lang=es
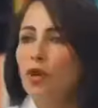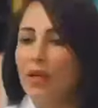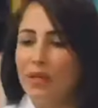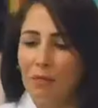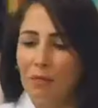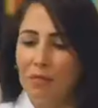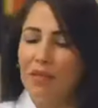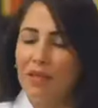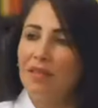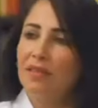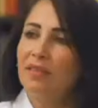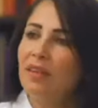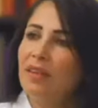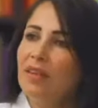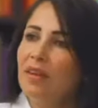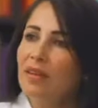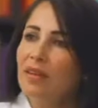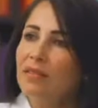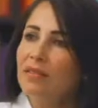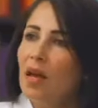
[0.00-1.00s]
nos faltan
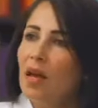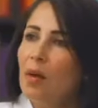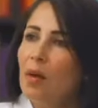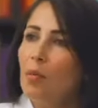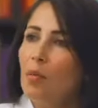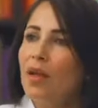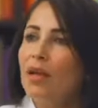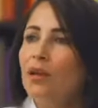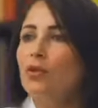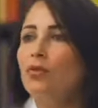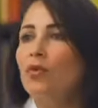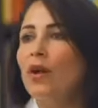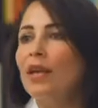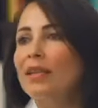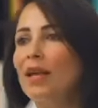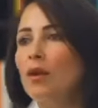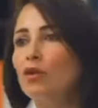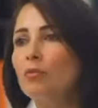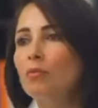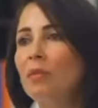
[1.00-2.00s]
medicinas, porque nos
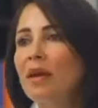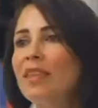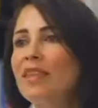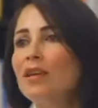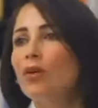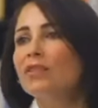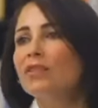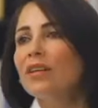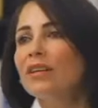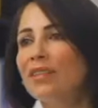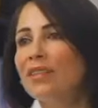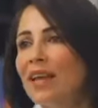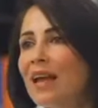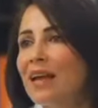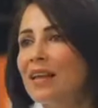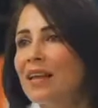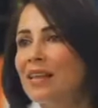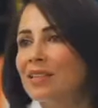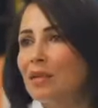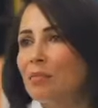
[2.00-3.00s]
faltan los médicos que están
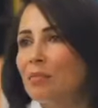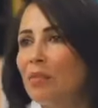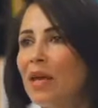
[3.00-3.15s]
en el